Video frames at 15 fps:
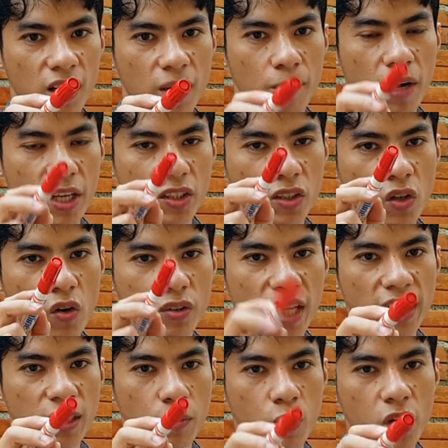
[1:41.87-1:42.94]
đầm bay cô
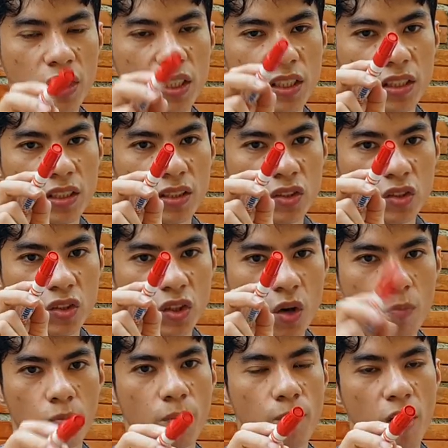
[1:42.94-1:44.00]
đây là mỗi cứ
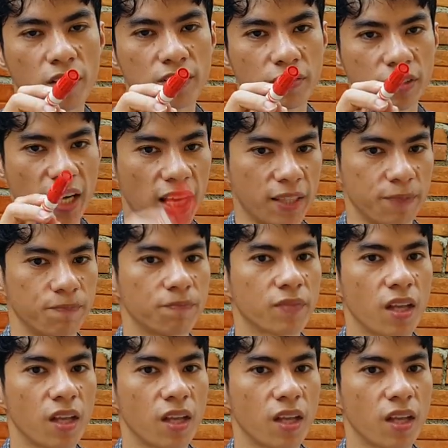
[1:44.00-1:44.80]
club một con subscribe